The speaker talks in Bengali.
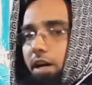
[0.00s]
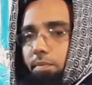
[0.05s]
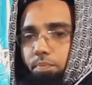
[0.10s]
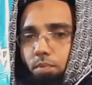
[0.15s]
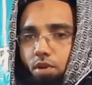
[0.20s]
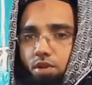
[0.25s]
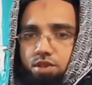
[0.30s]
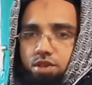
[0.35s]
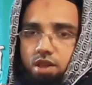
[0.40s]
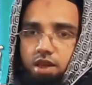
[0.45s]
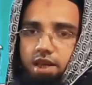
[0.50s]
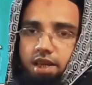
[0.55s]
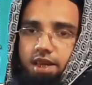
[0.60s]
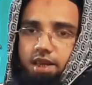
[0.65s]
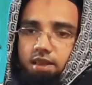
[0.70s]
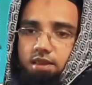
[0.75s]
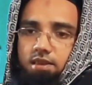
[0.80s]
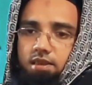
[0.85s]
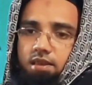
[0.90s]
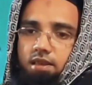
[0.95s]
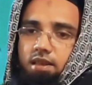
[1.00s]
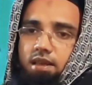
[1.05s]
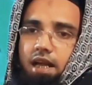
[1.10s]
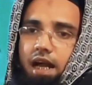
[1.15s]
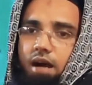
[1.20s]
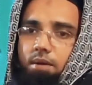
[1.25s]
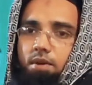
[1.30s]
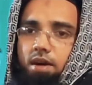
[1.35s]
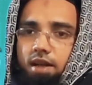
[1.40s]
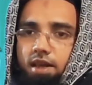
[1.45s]
যা পড়ছিলে
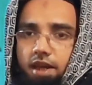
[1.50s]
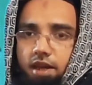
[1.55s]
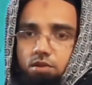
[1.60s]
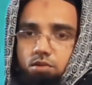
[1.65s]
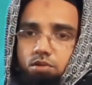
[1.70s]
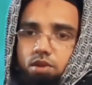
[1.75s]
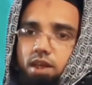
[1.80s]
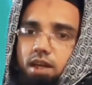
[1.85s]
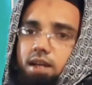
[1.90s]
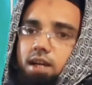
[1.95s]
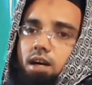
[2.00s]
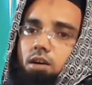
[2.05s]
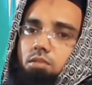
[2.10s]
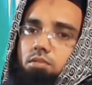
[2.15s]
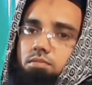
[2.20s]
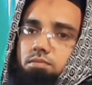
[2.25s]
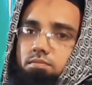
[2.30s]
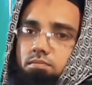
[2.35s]
আমাকে একটু দেখাও